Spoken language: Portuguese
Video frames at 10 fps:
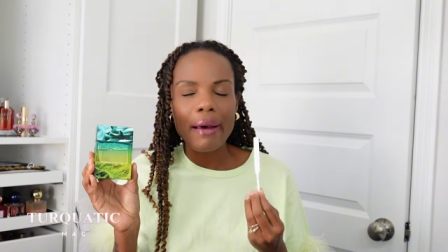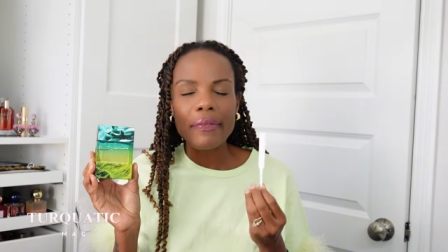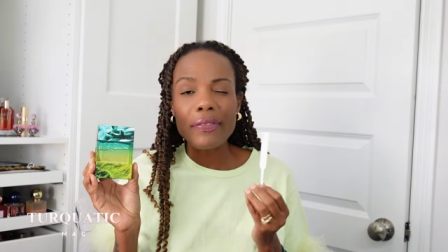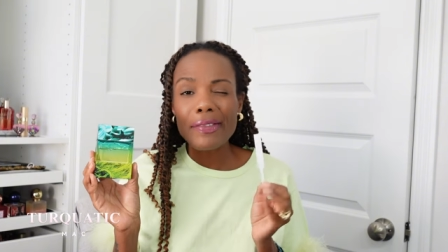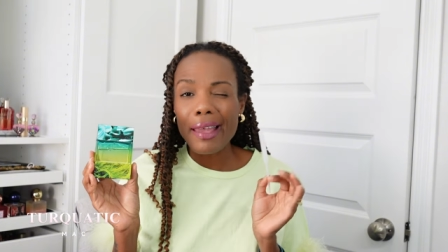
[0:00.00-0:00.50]

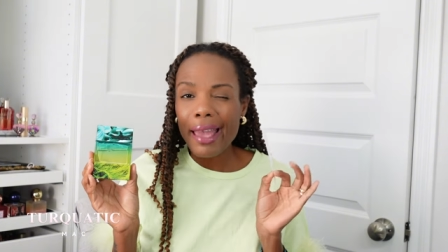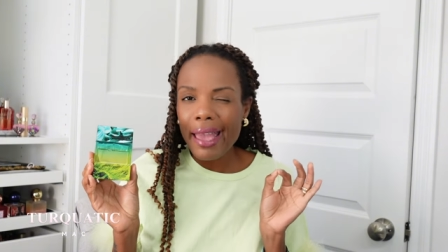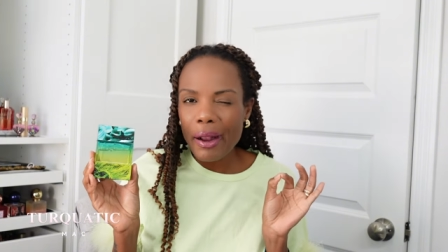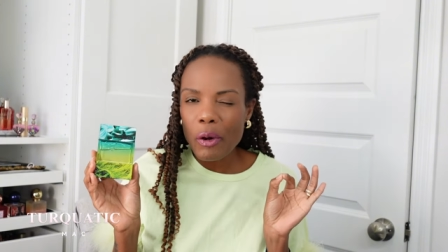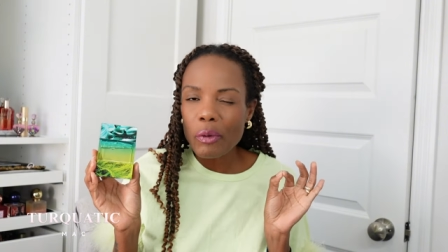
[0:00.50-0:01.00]

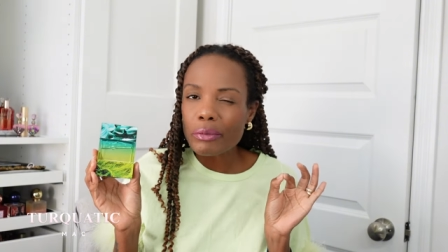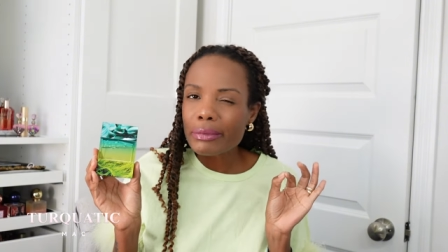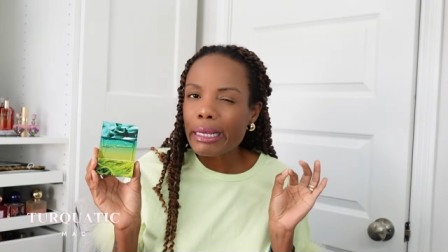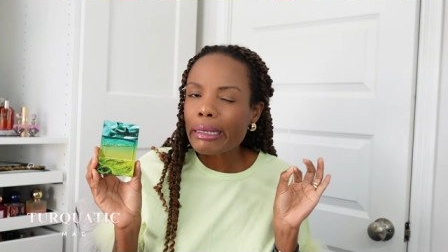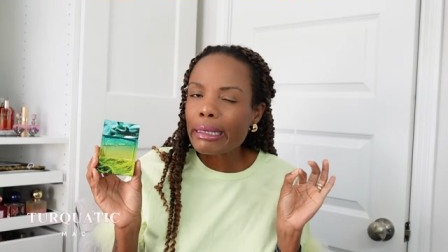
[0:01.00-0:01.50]
até com um
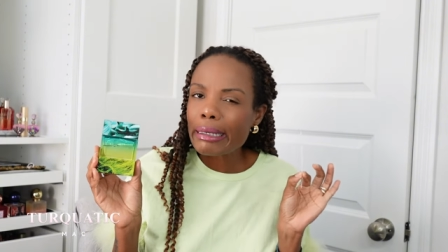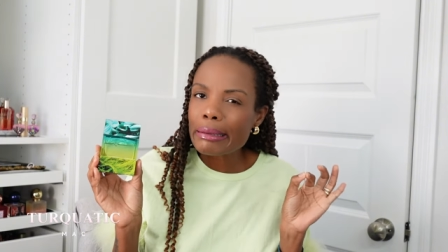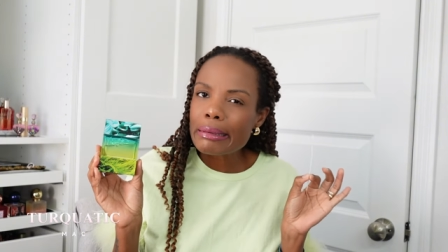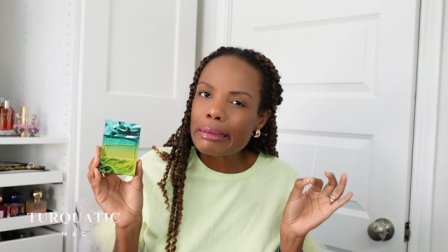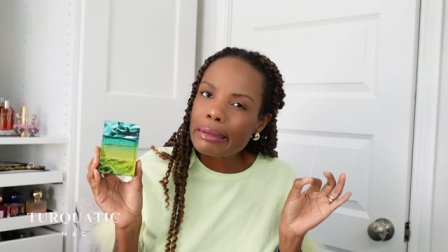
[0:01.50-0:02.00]

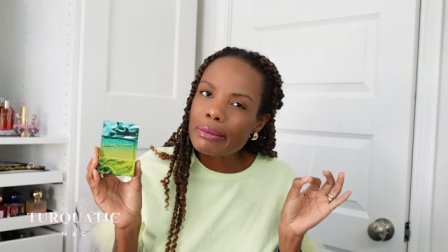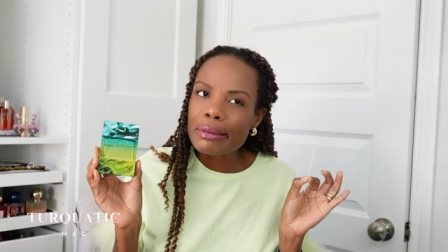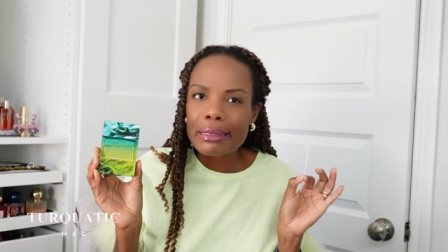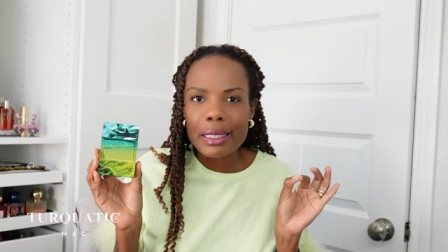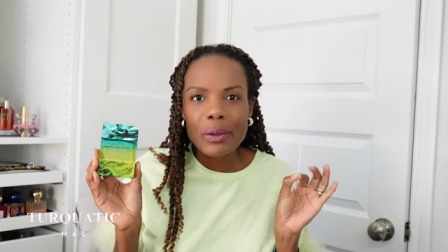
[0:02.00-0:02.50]
tequinhozinho
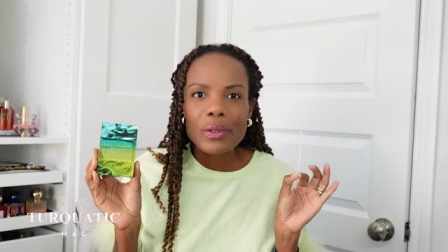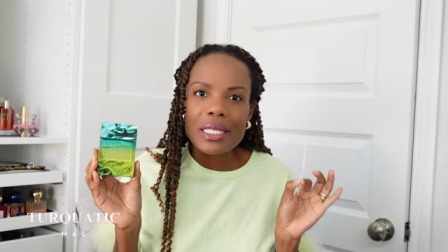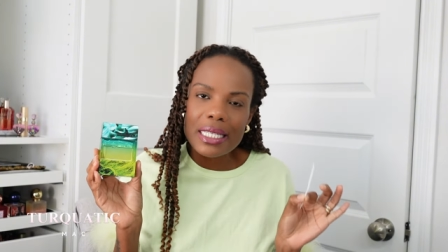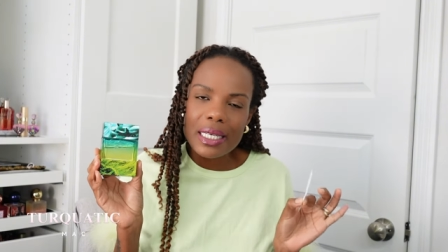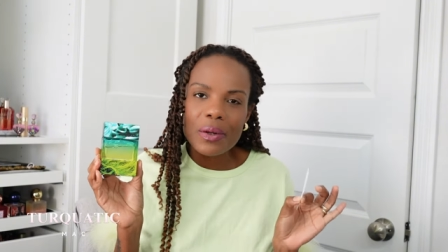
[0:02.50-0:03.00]

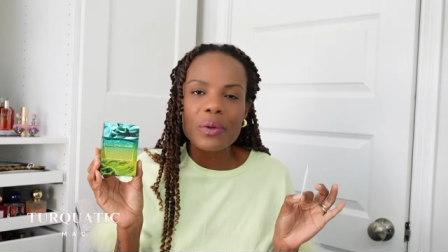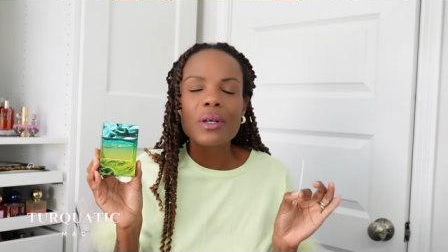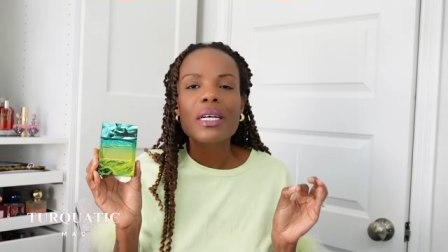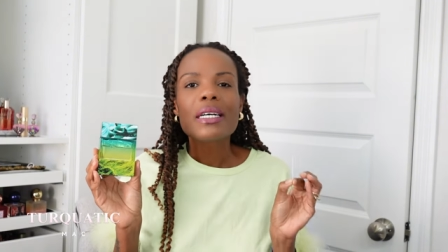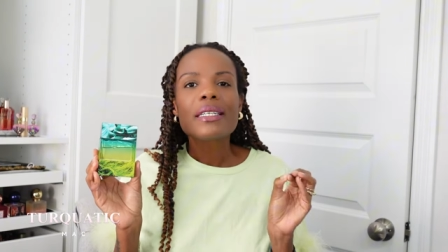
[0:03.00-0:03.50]

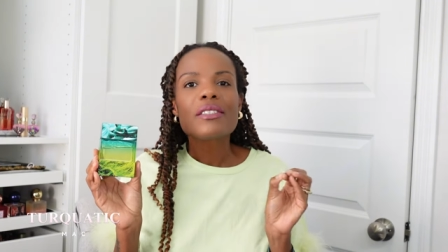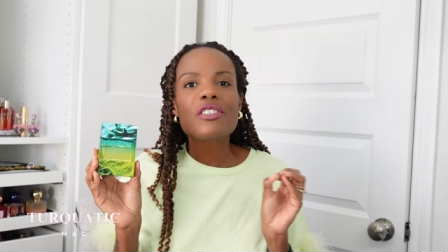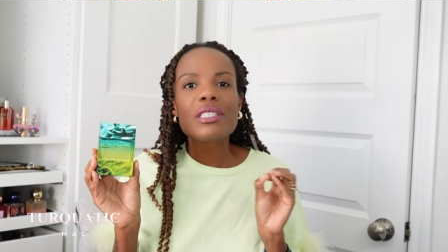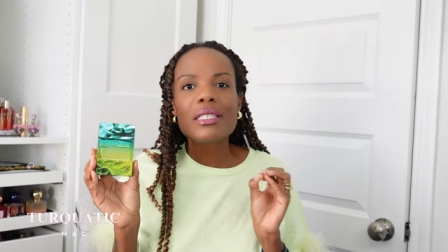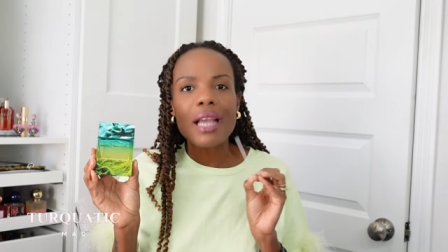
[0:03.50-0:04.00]
zico-zico
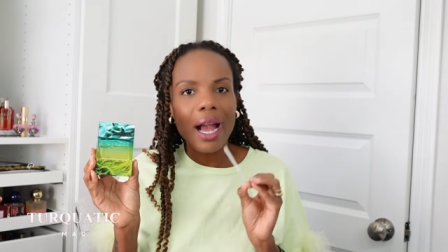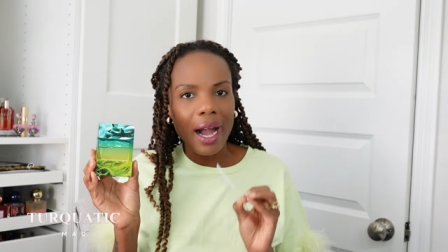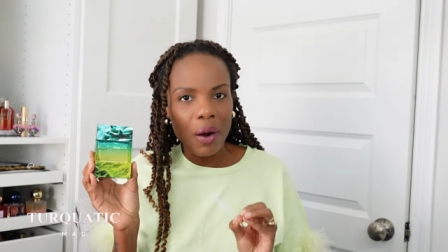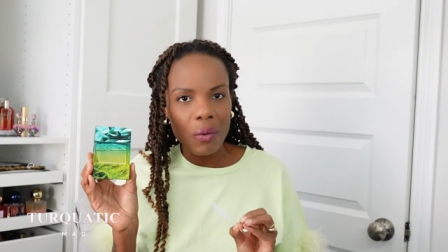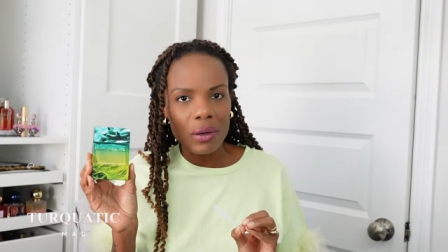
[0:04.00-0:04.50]
de
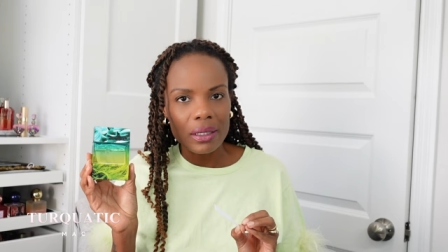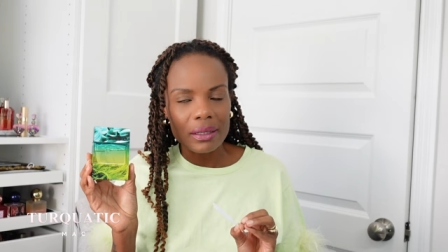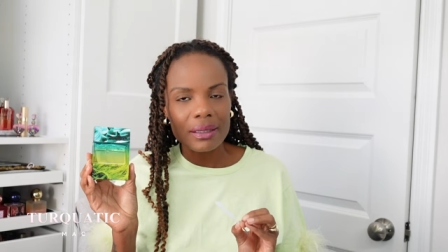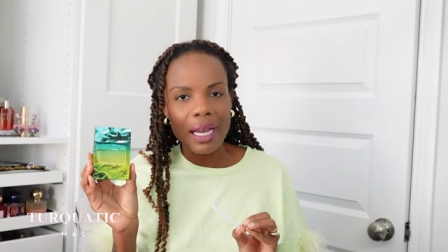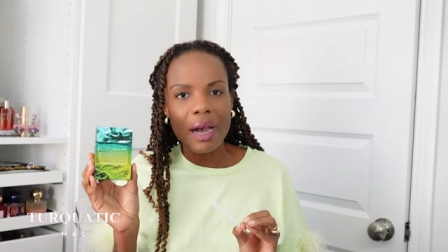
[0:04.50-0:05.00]

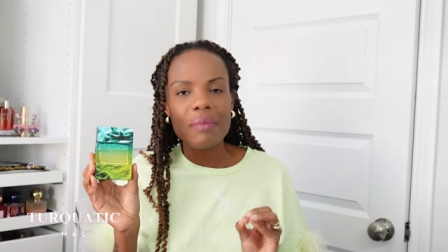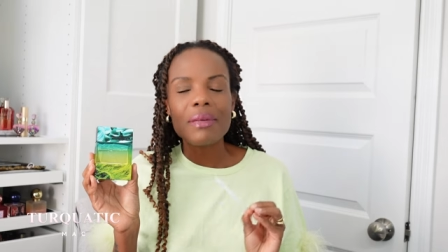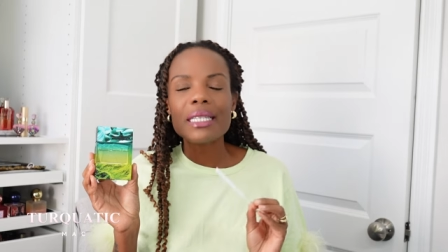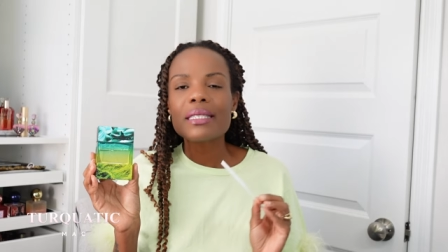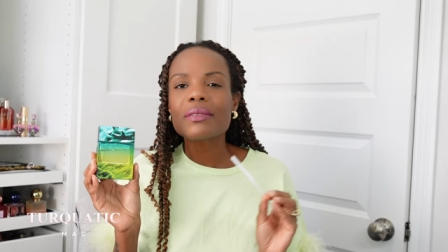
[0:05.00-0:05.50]
alga, tá?
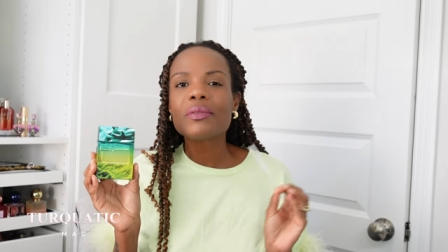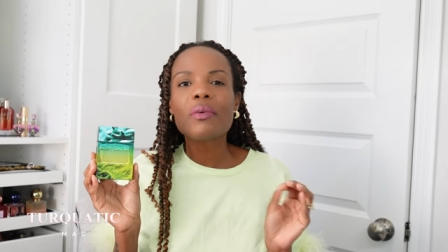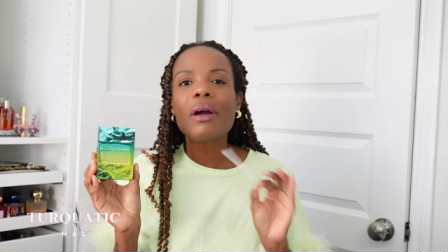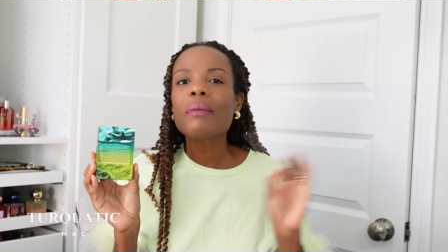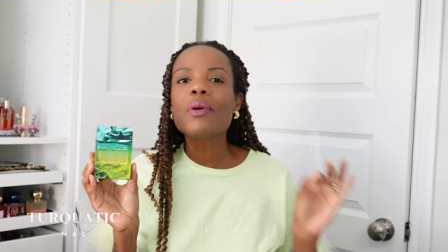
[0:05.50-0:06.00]
Mas
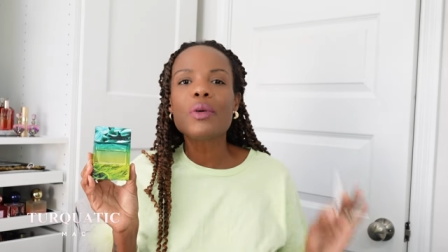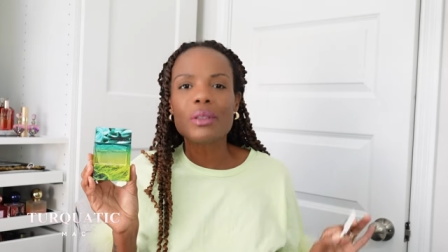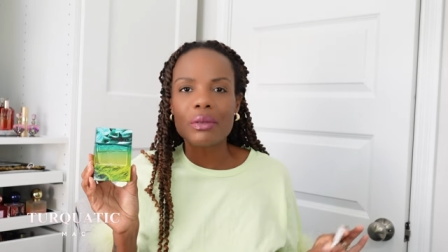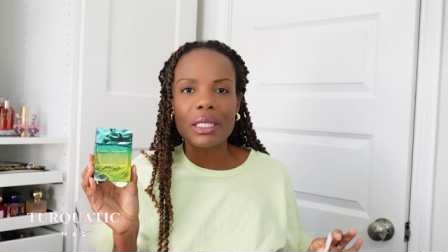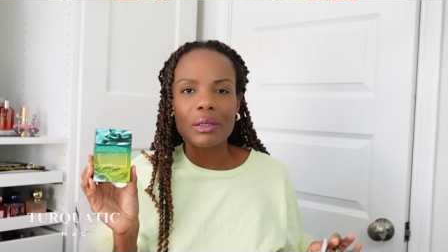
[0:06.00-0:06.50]
não é
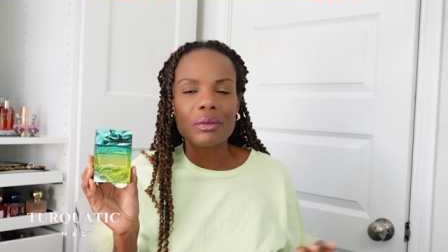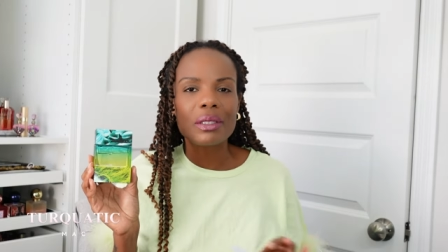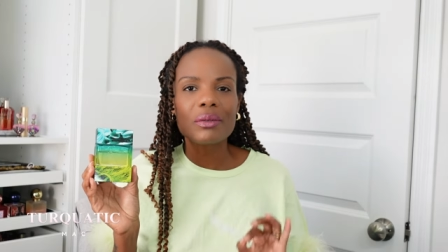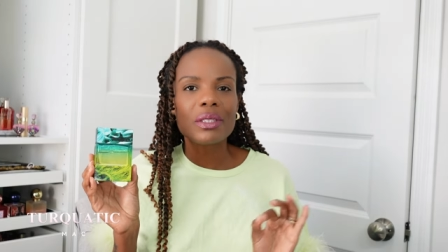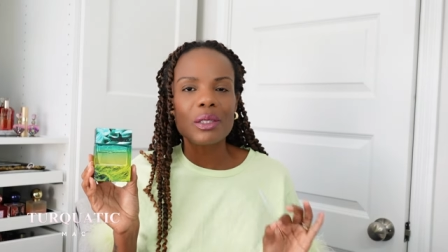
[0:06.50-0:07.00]
muito não,
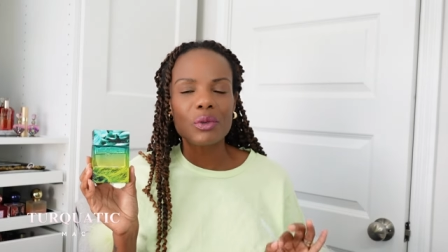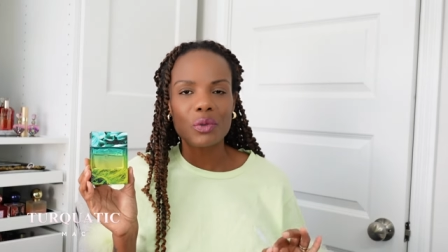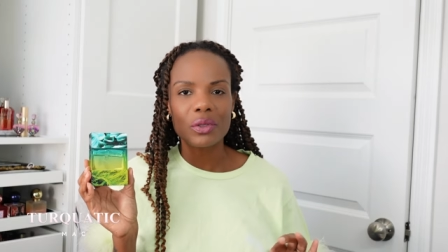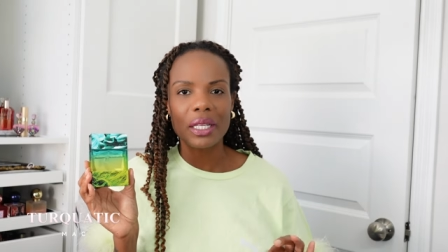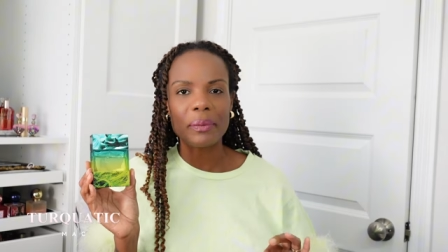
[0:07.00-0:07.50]
não se
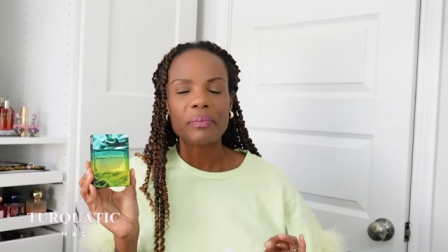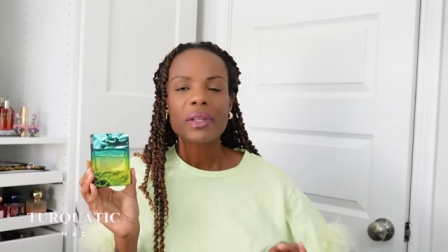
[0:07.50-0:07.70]
assustem.